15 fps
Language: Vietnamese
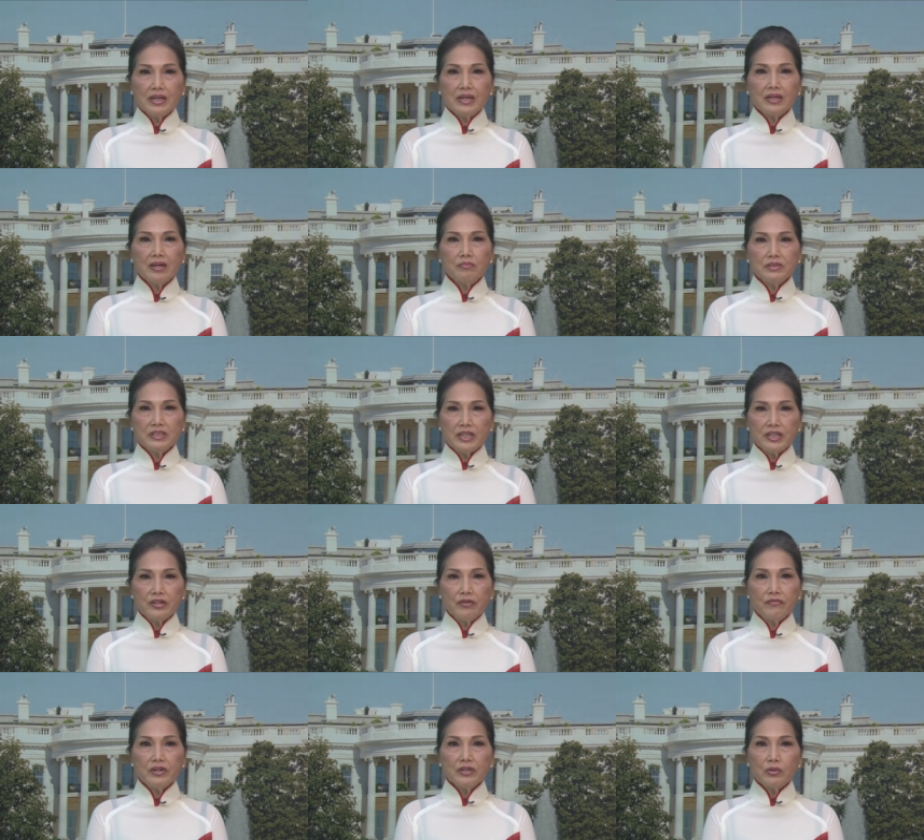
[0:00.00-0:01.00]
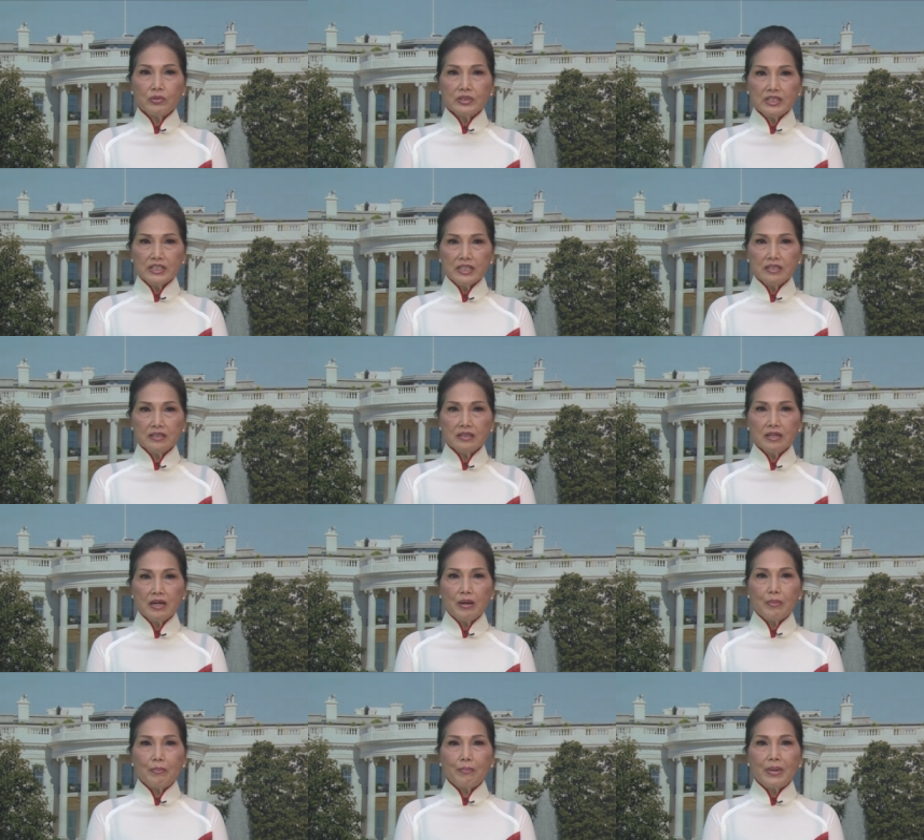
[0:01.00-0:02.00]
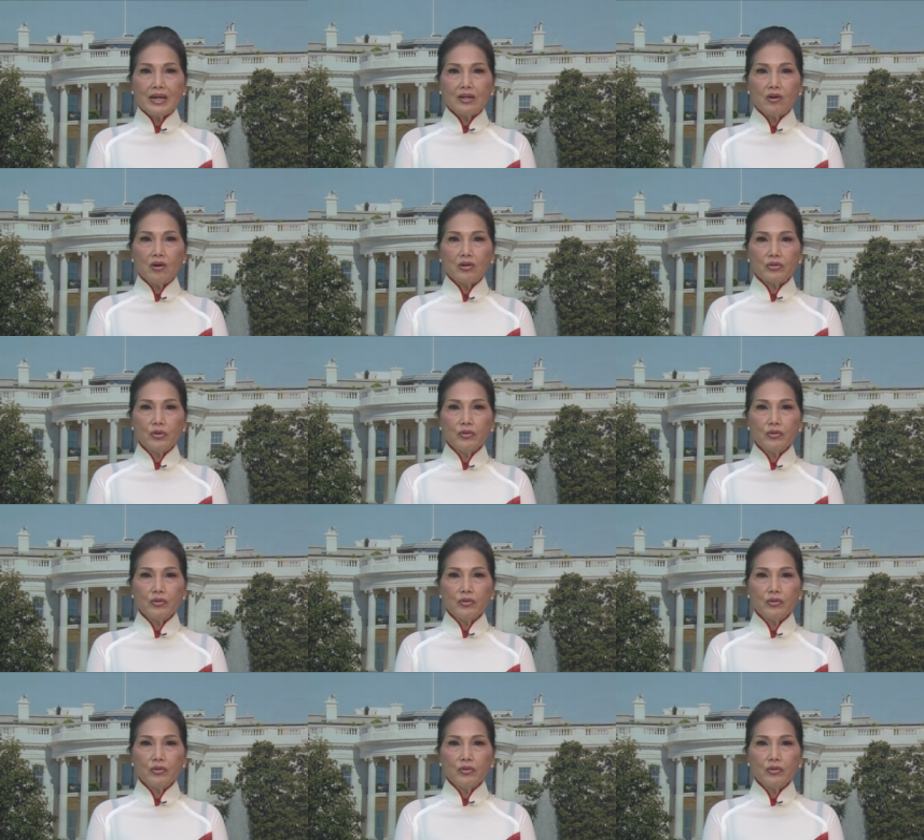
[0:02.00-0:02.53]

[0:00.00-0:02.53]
Không chỉ đối với cuộc chiến mà còn